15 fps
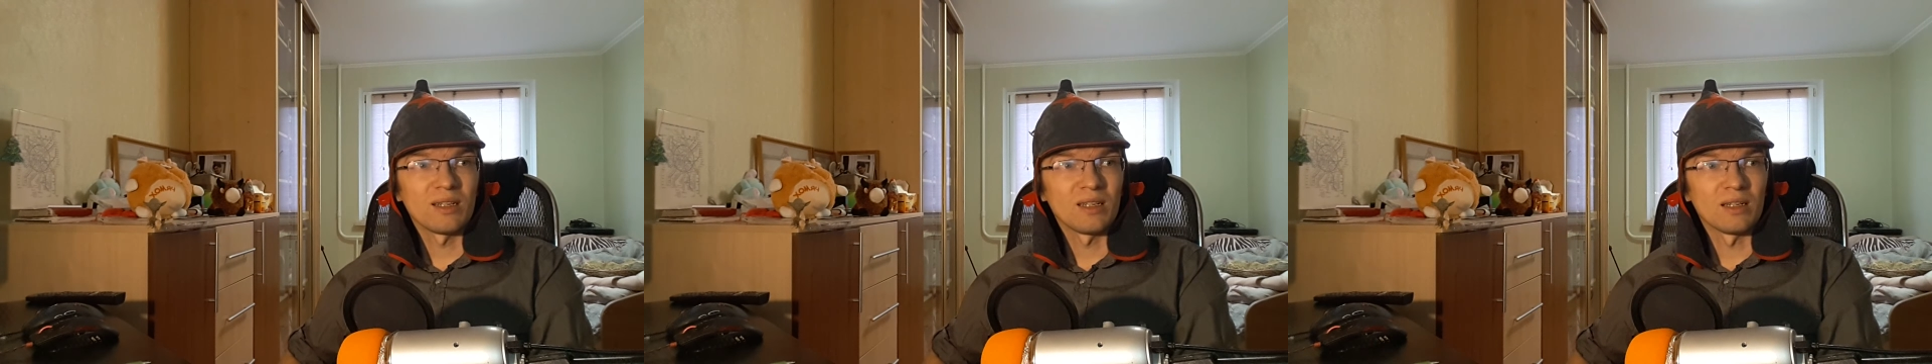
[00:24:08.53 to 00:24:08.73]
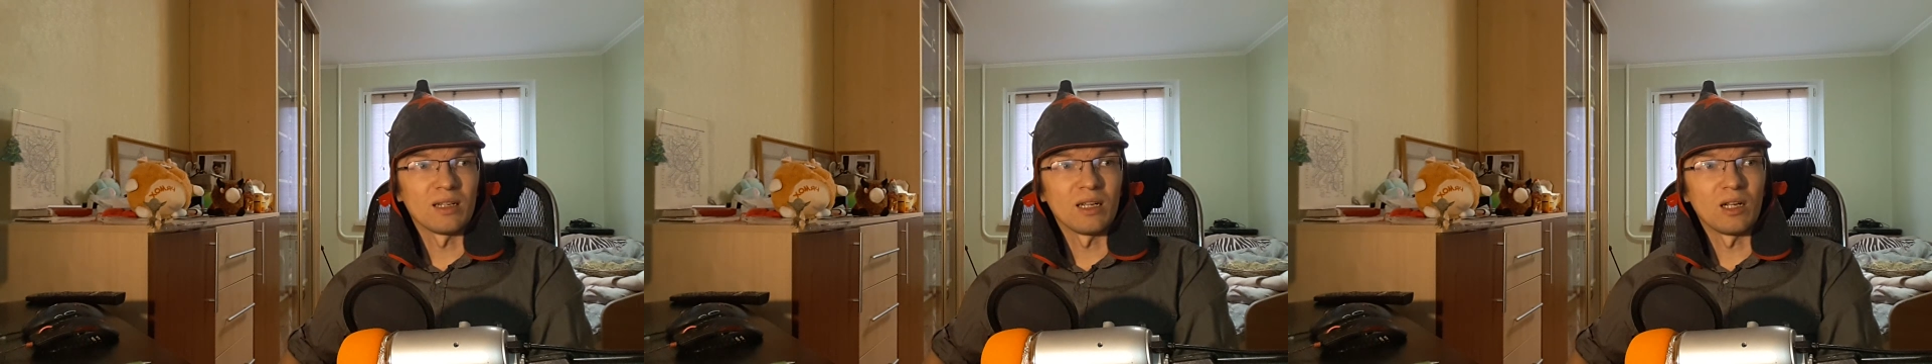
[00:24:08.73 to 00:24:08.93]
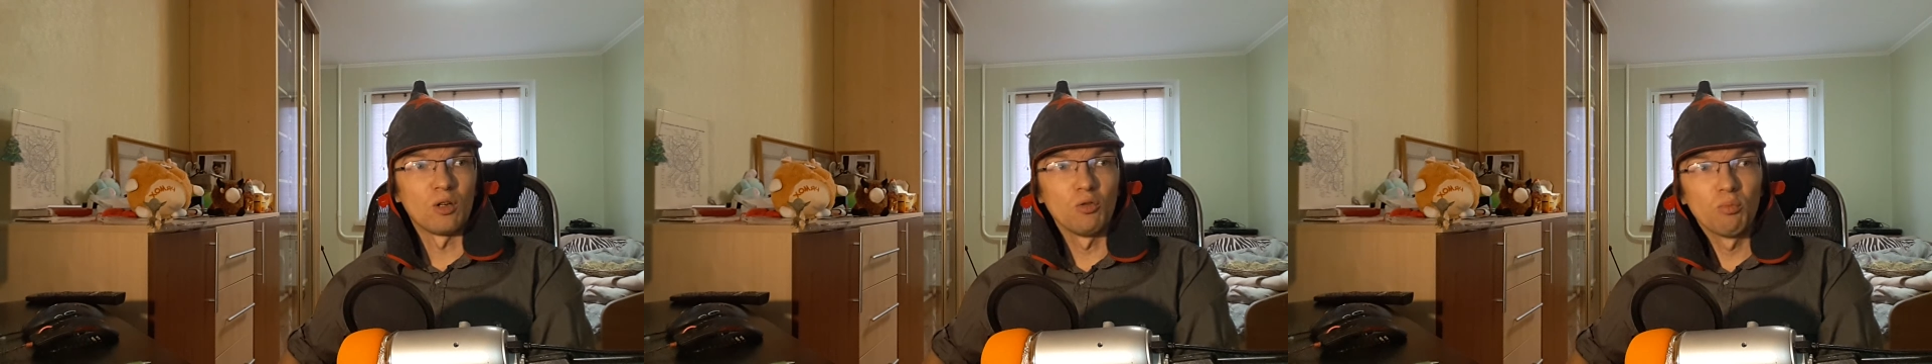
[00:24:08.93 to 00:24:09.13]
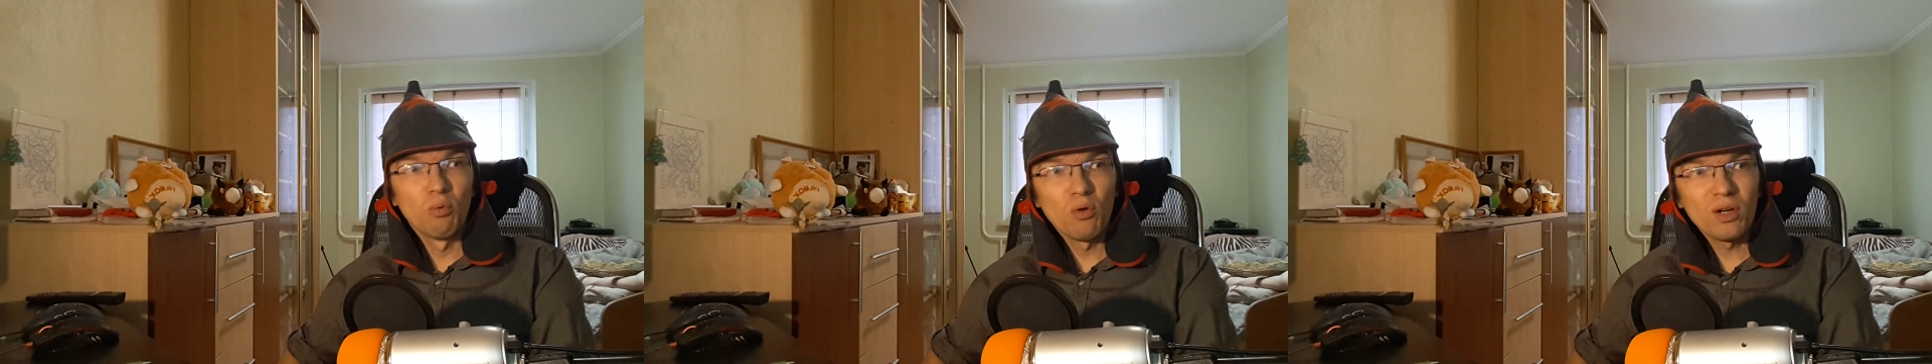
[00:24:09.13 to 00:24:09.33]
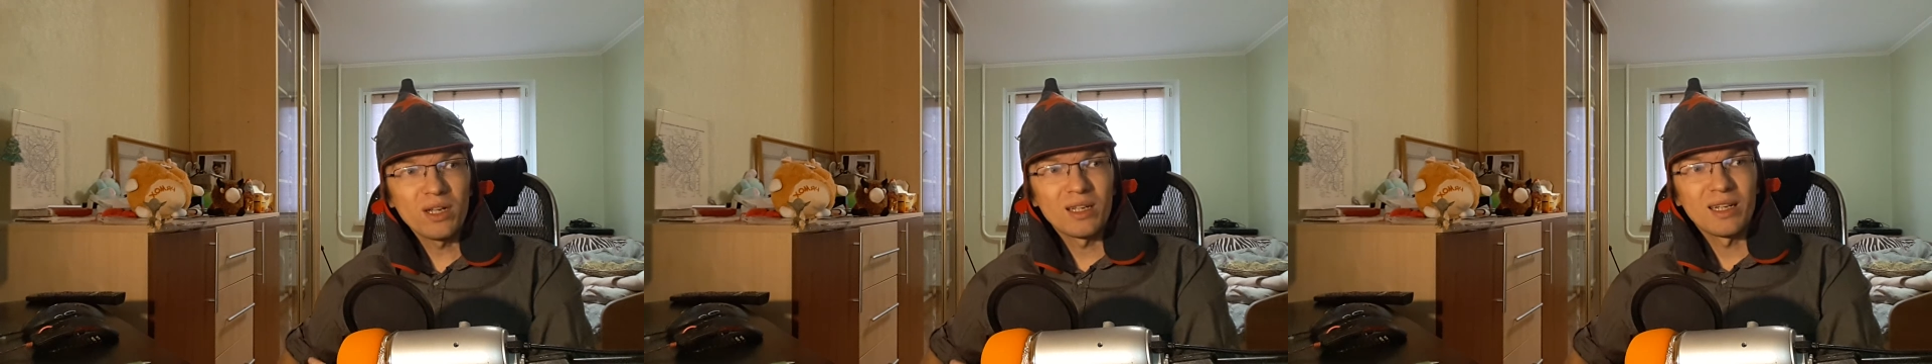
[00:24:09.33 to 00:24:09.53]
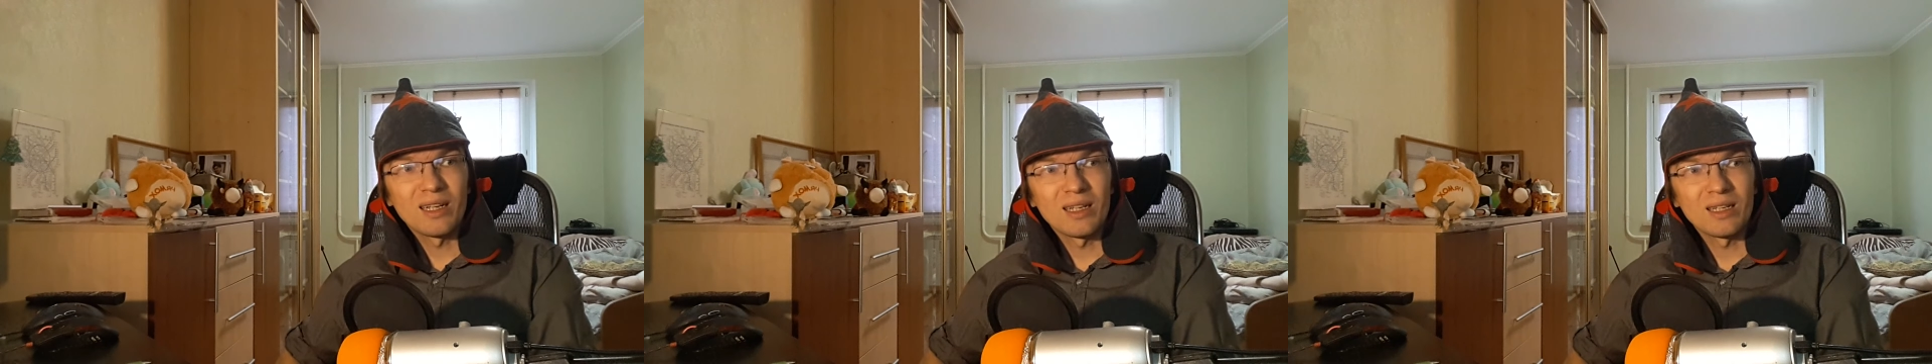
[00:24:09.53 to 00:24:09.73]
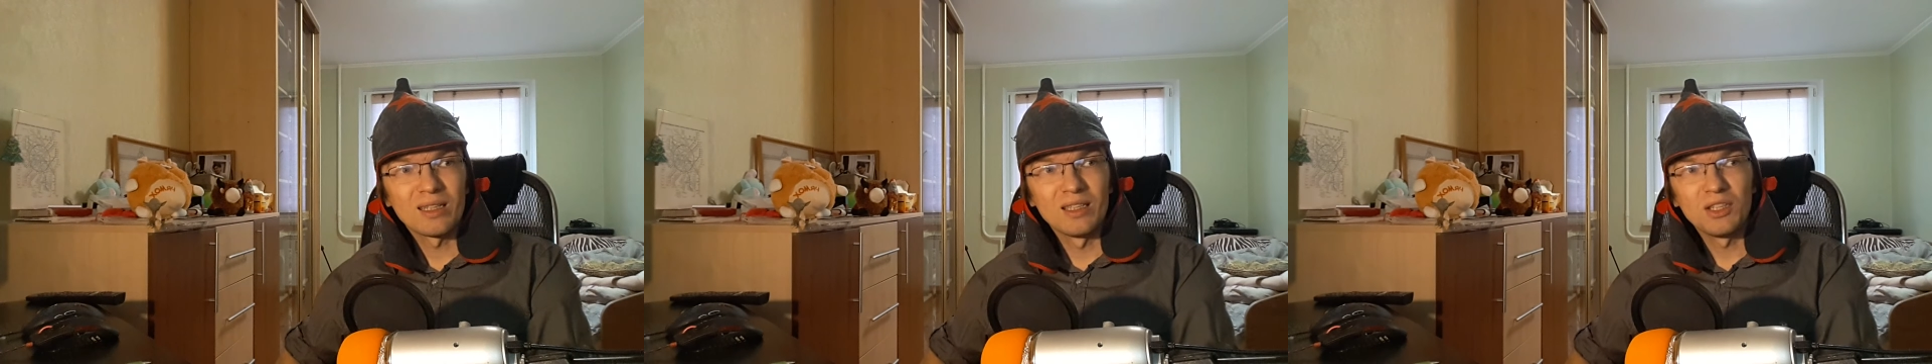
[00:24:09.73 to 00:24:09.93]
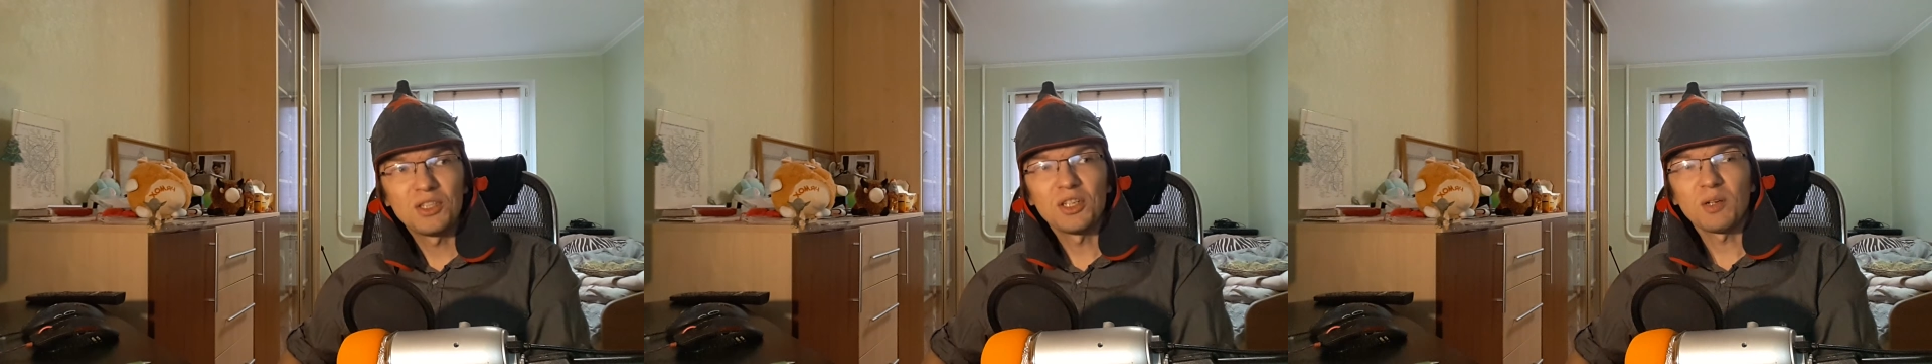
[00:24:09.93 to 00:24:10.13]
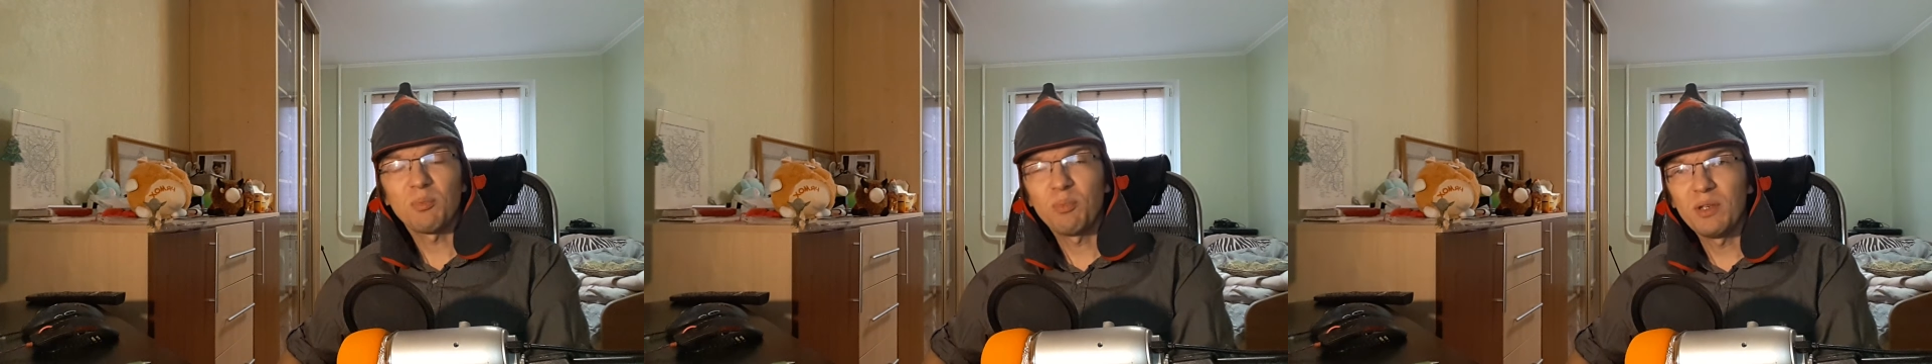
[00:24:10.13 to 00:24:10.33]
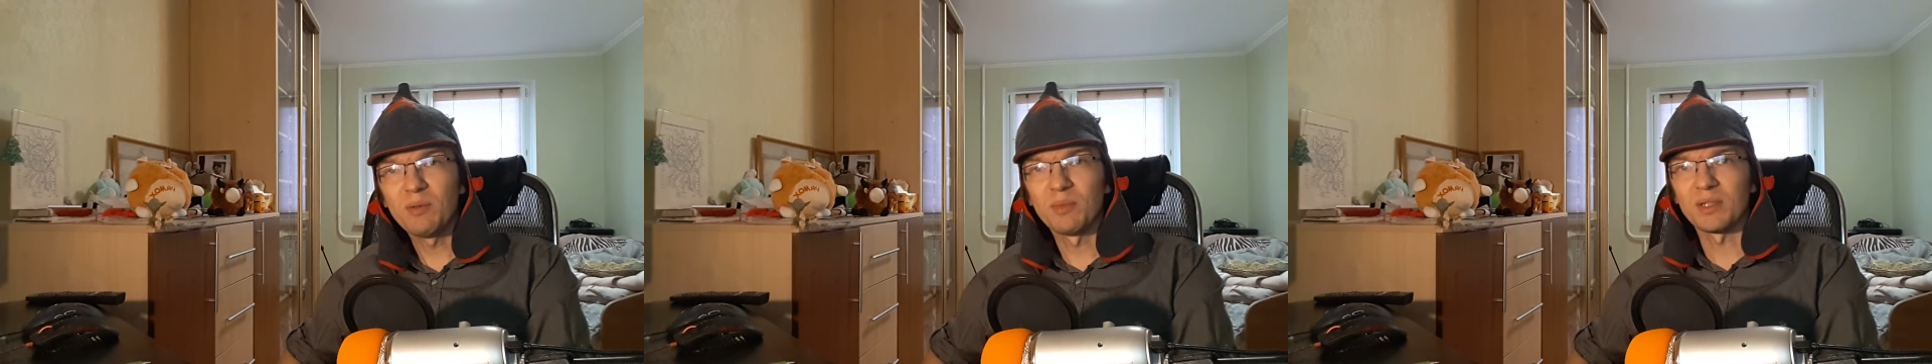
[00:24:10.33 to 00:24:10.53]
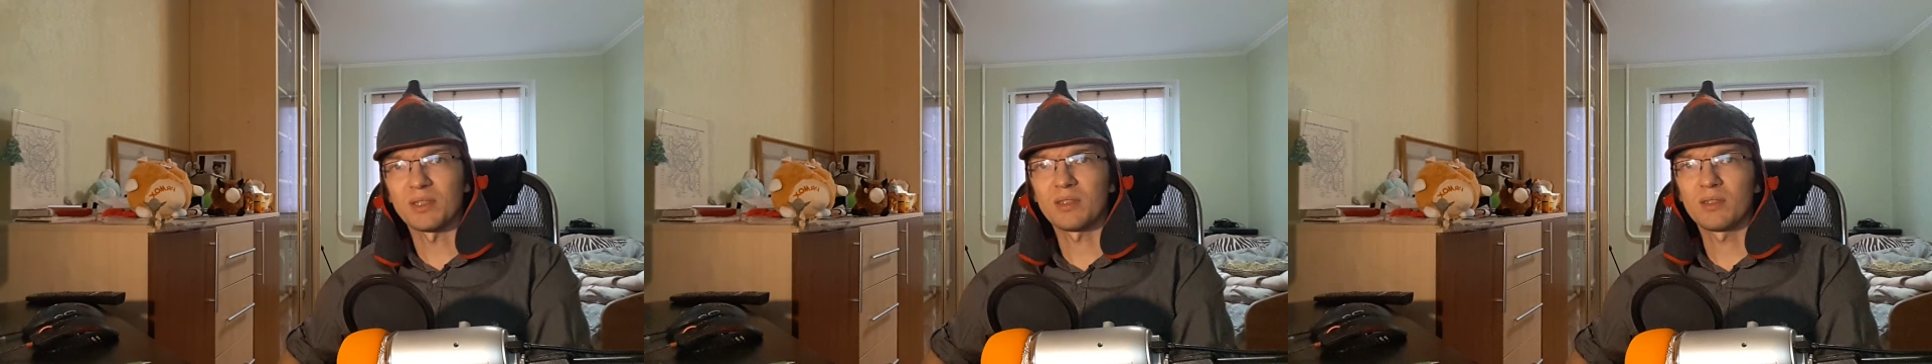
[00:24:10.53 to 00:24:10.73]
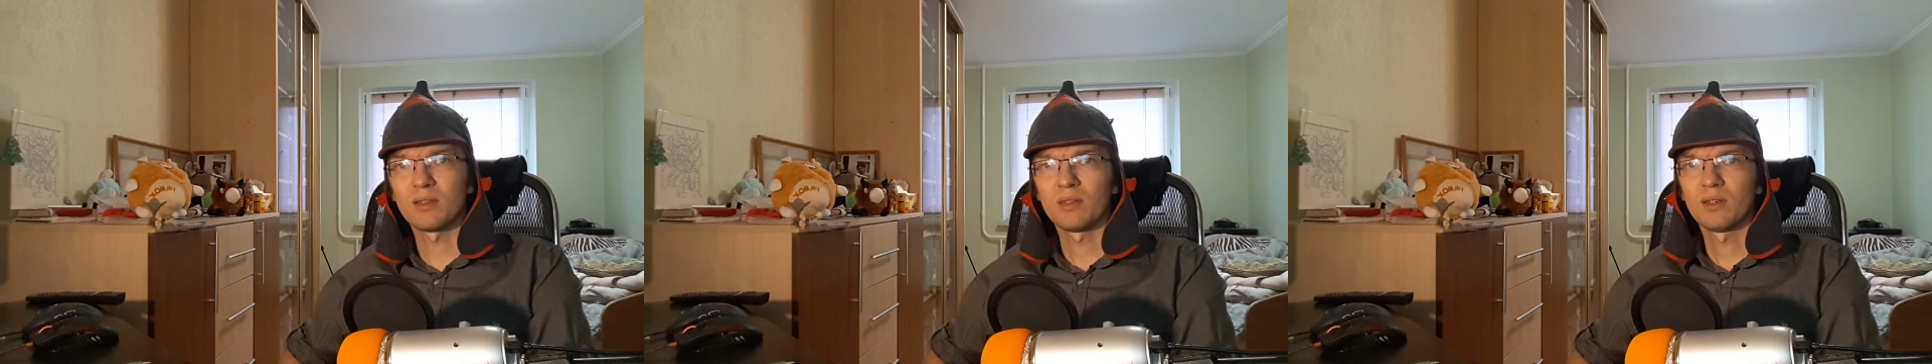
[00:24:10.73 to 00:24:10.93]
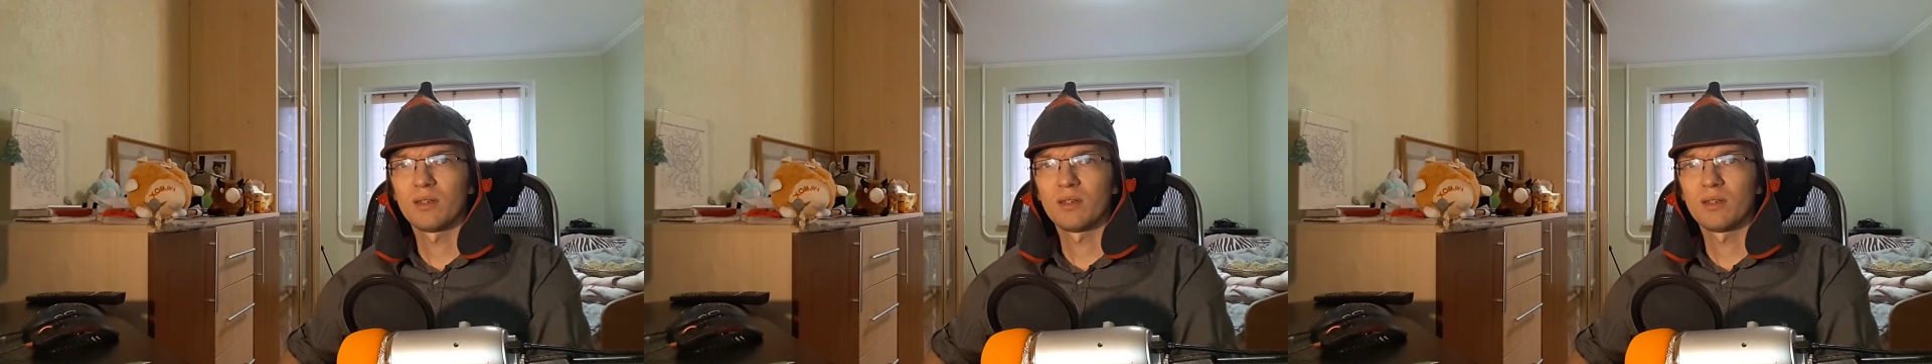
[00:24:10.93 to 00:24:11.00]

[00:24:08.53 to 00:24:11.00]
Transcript: любое нетерпимость